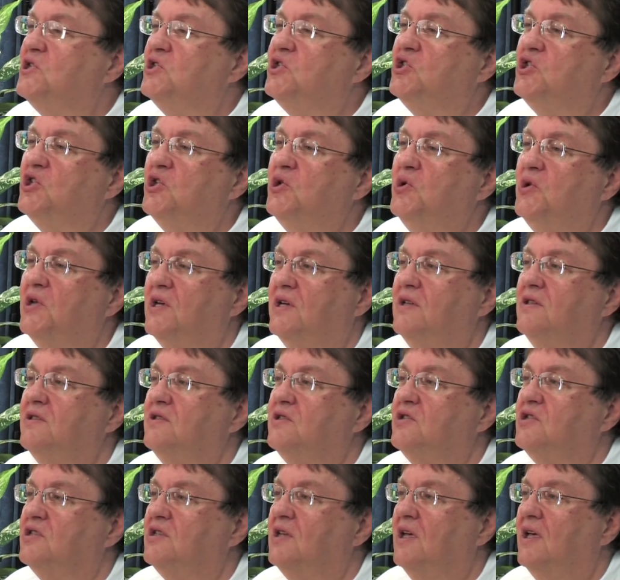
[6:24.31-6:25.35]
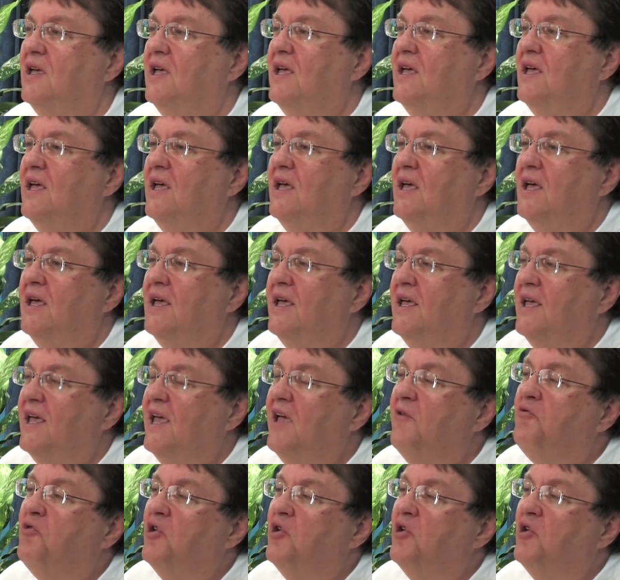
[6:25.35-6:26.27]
Мы очень часто поступаем так.